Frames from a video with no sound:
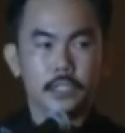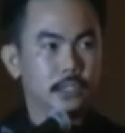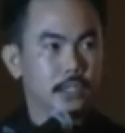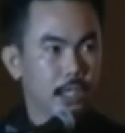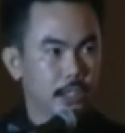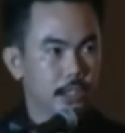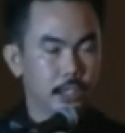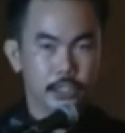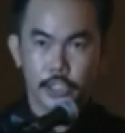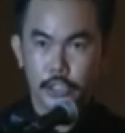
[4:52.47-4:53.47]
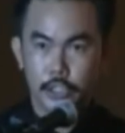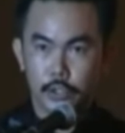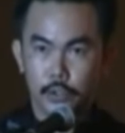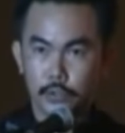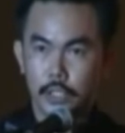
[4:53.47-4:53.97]
闪利的全体
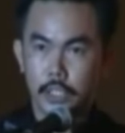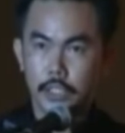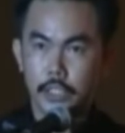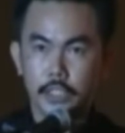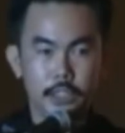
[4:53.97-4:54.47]
工作人员